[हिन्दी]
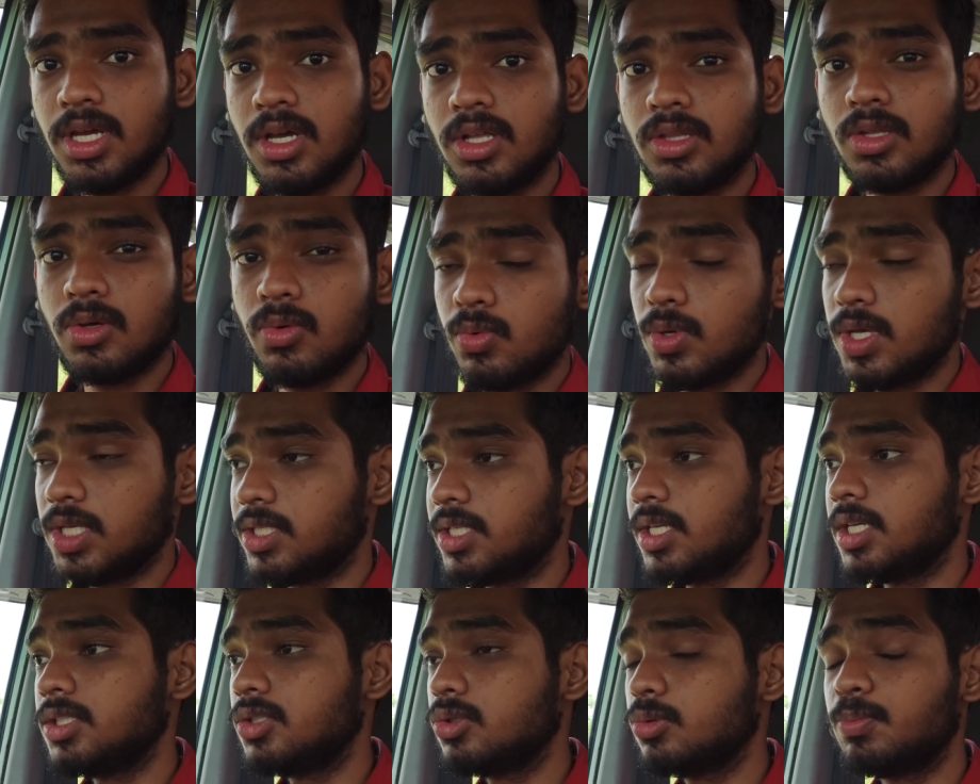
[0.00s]
का था
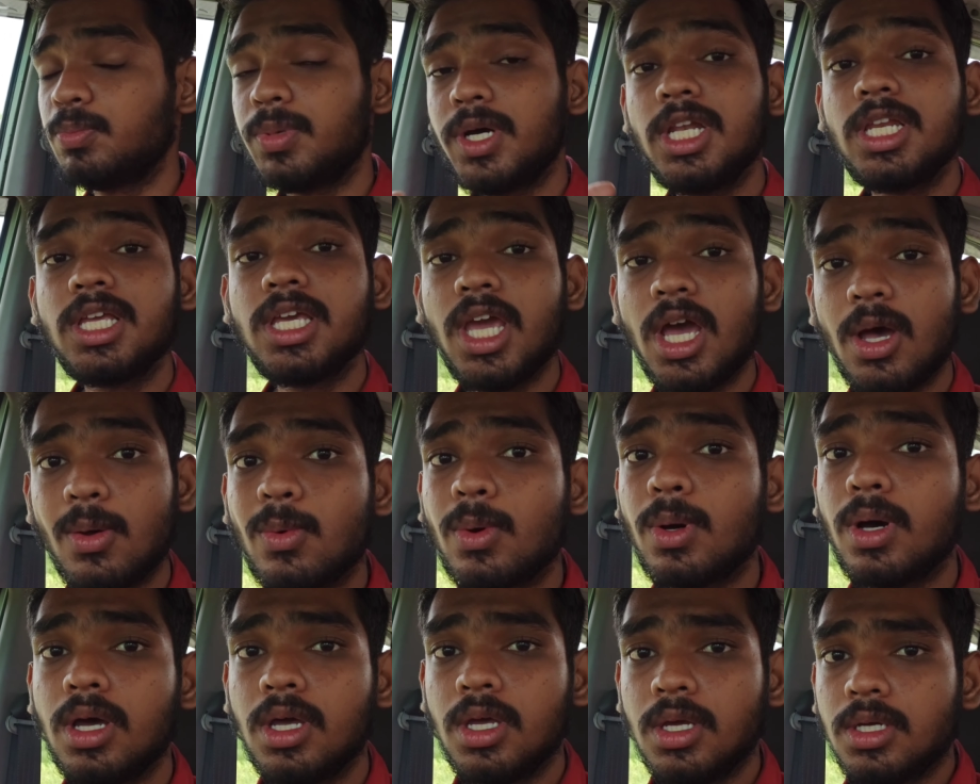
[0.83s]
वैसा जो बल्कि
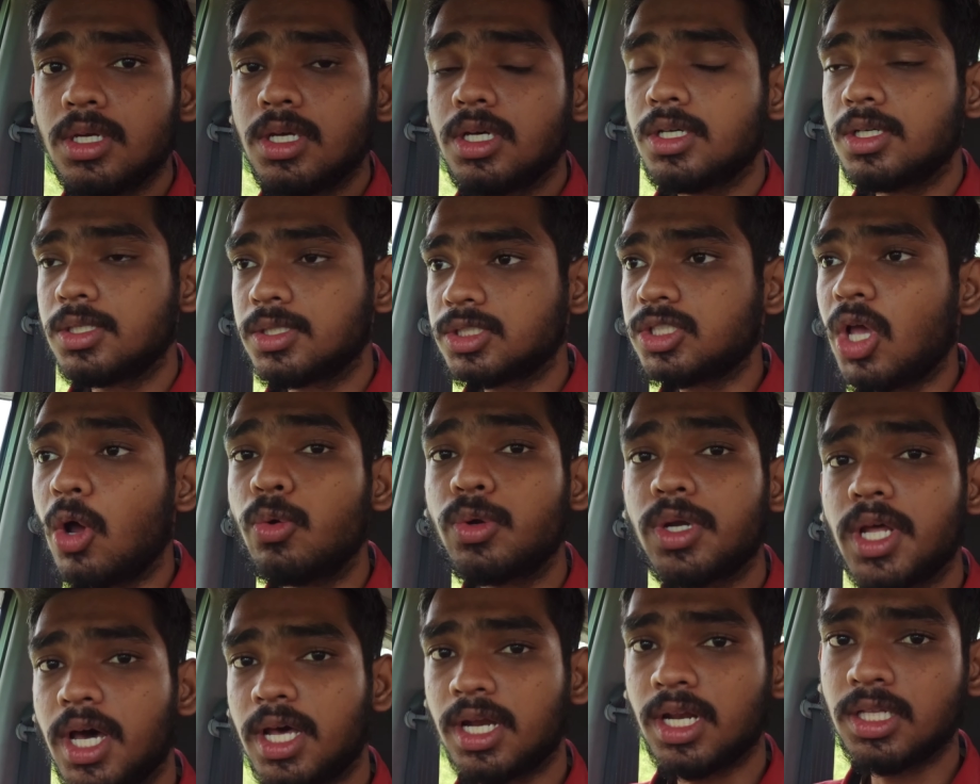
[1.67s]
आवा
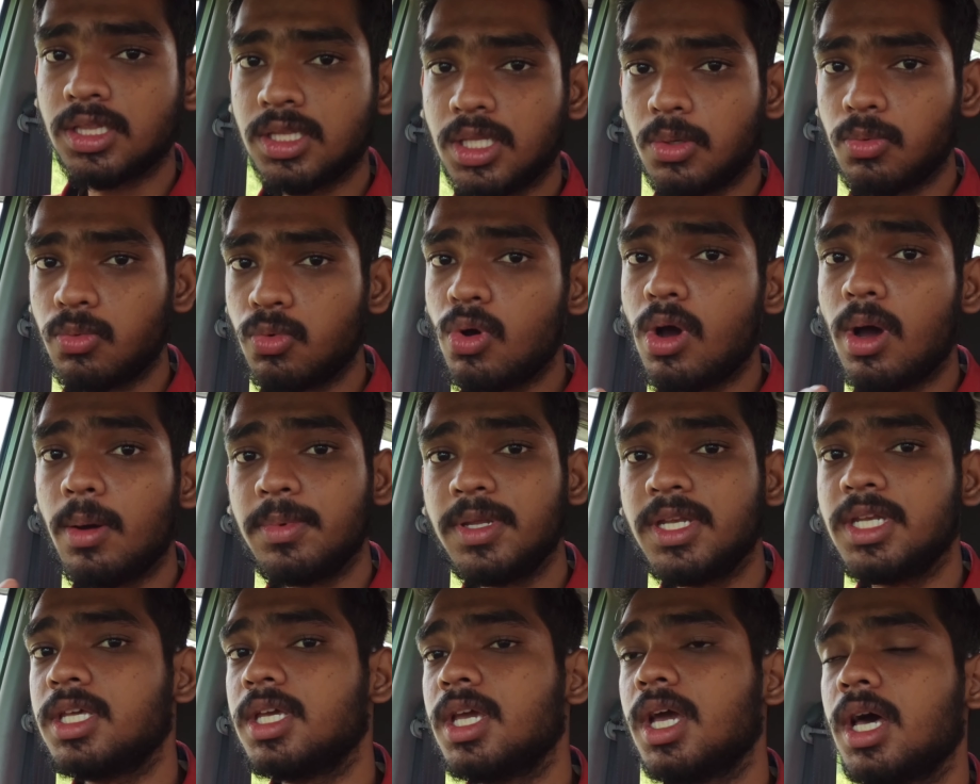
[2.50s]
साउंड आ रहा था वो अभी
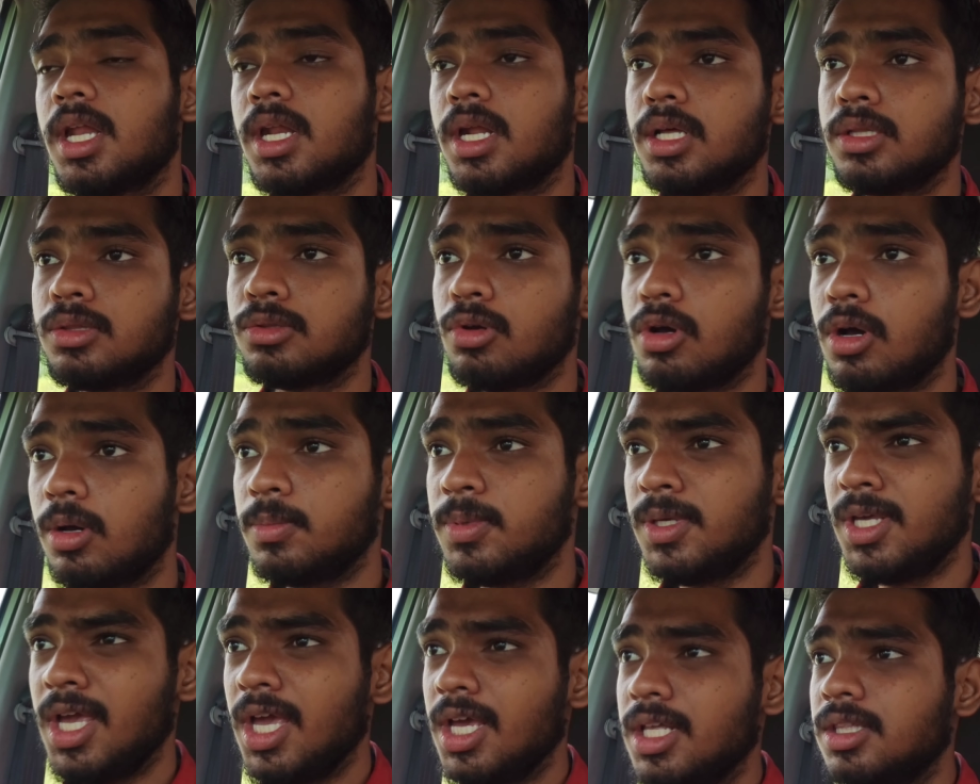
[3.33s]
नहीं आ रहा तो
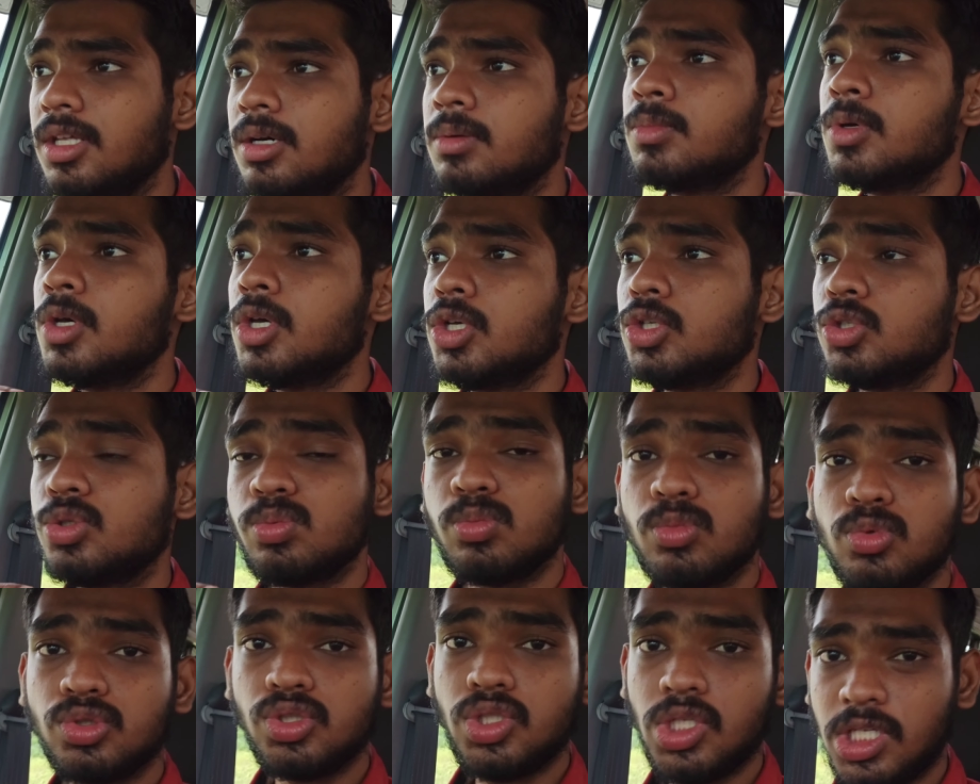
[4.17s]
अभी एकदम
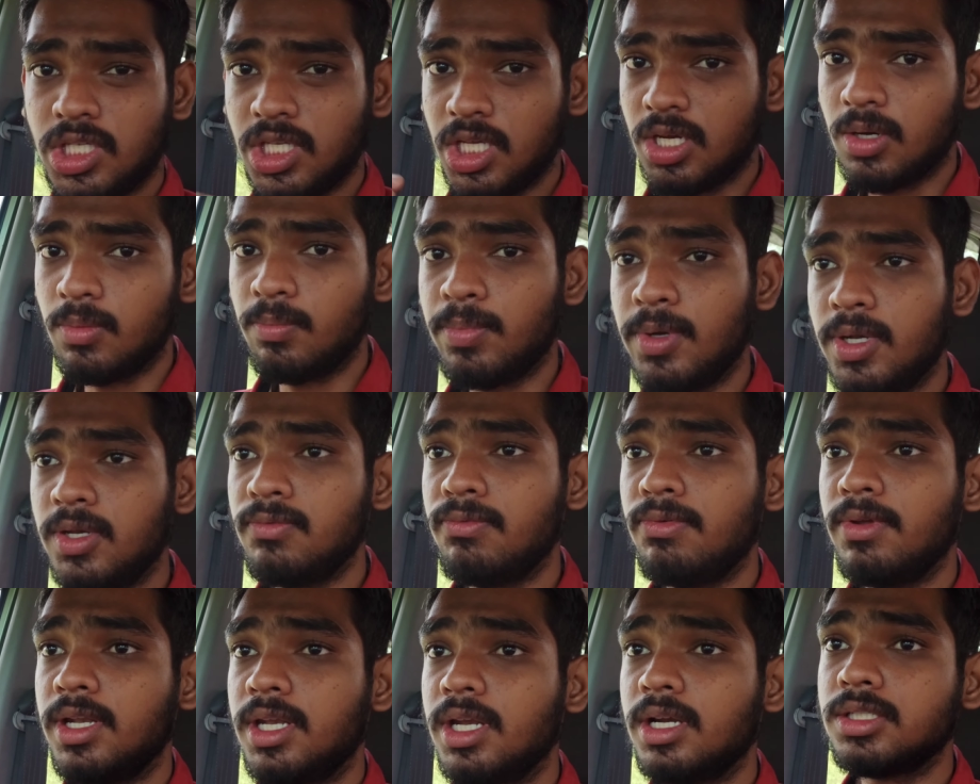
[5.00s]
स्मूथ जैसे कंपनी
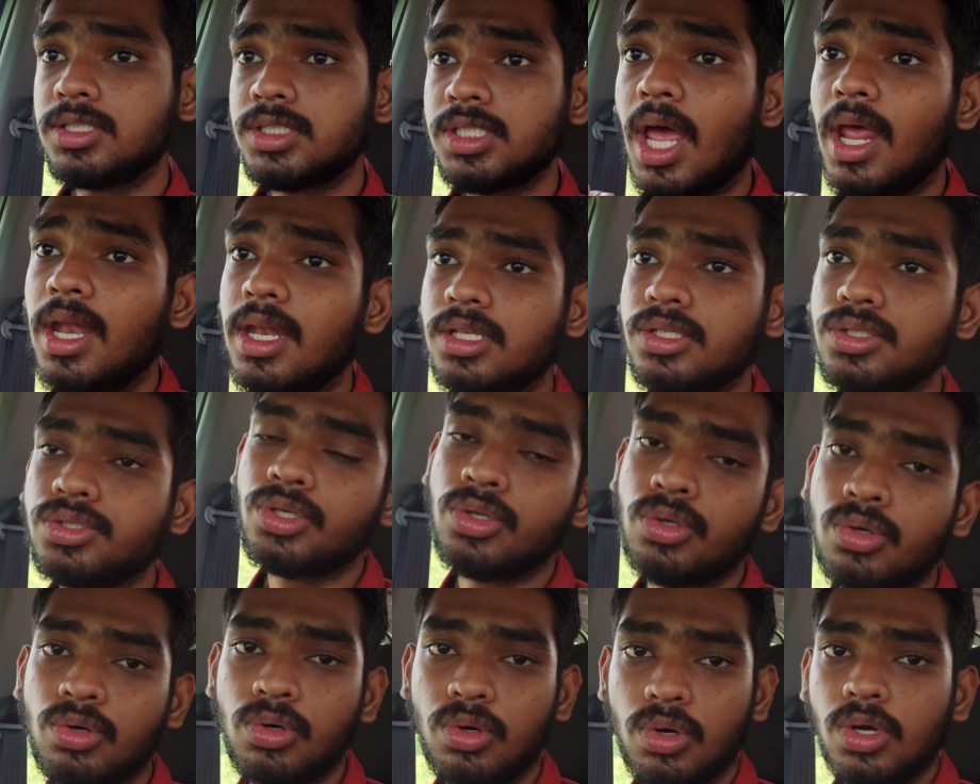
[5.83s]
फिटेड साइलेंसर
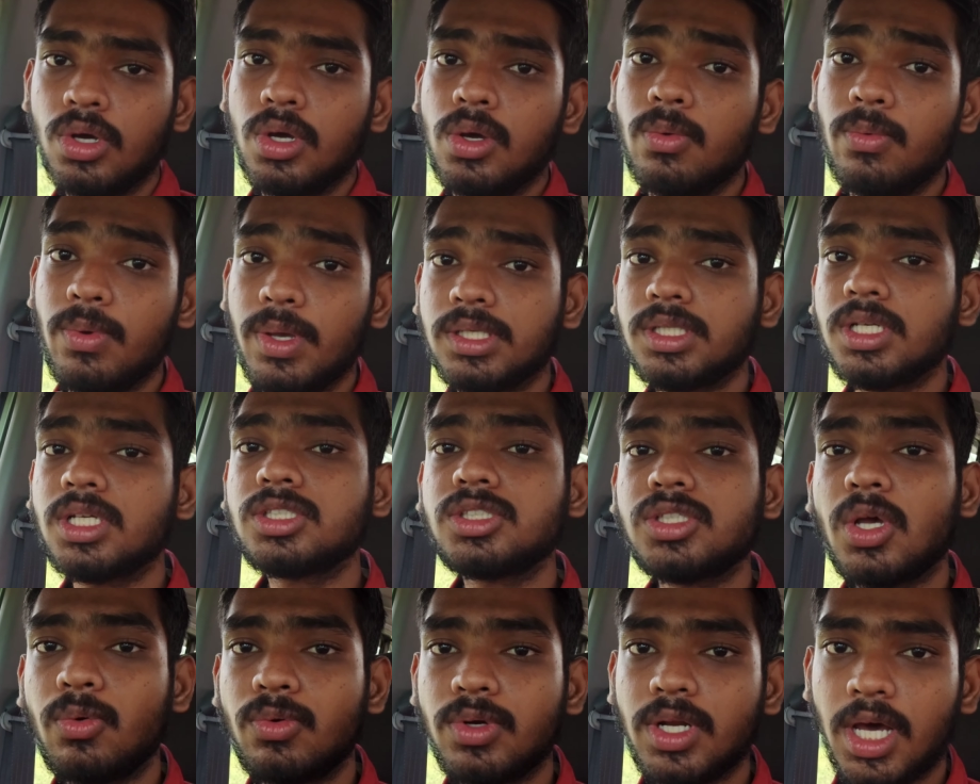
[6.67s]
हो वैसा
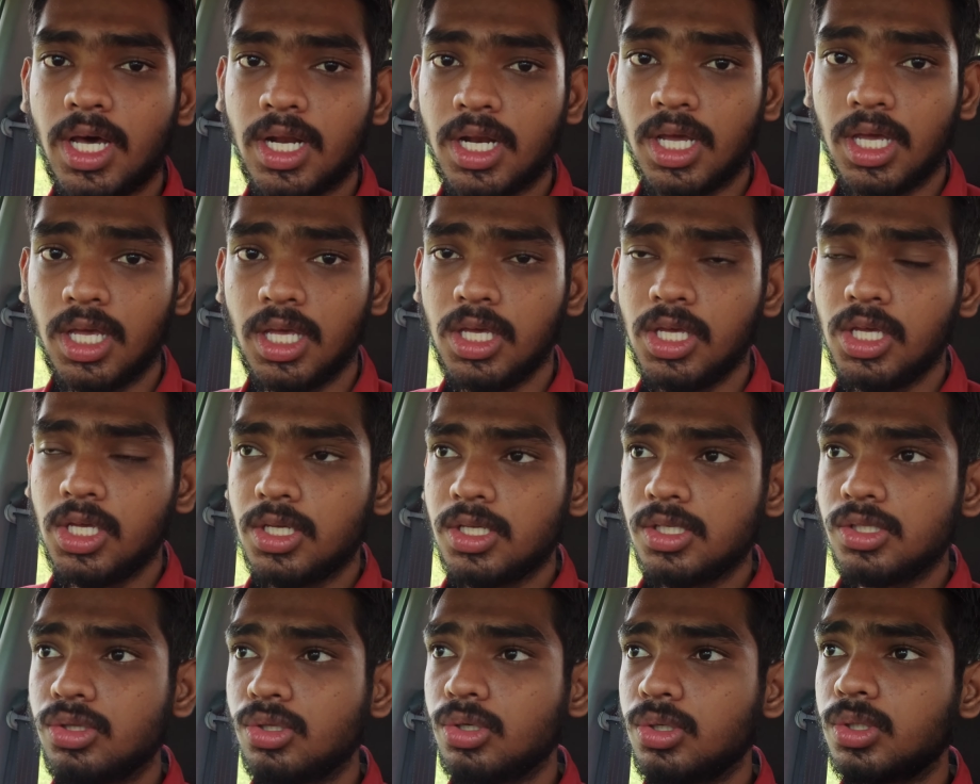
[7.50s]
साउंड आ रहा है
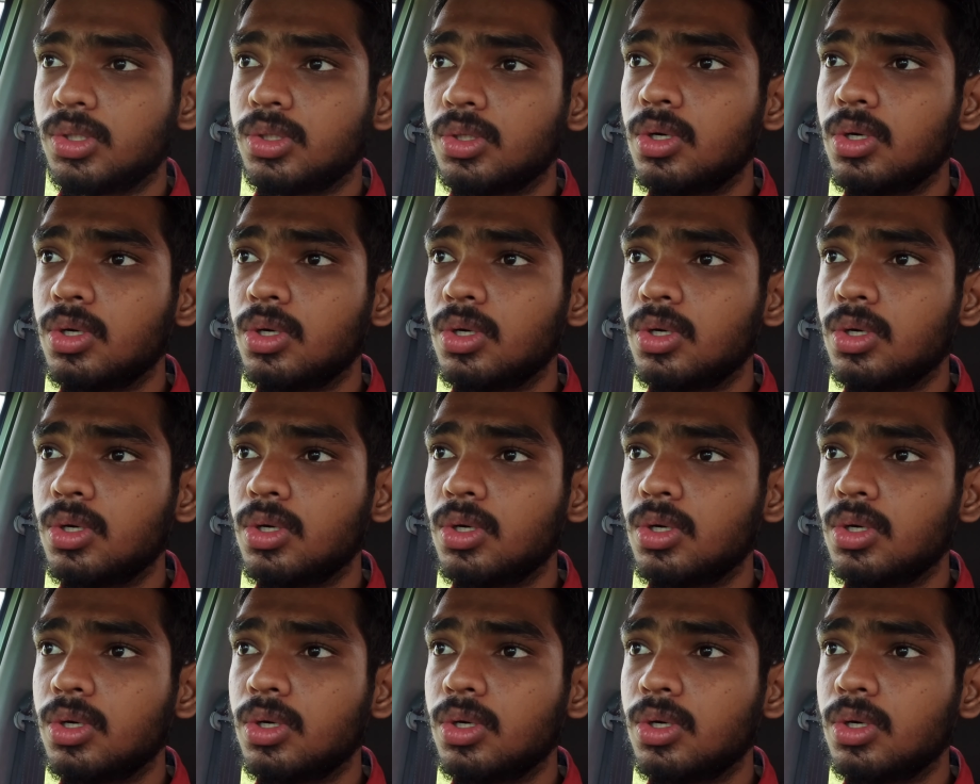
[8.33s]
तो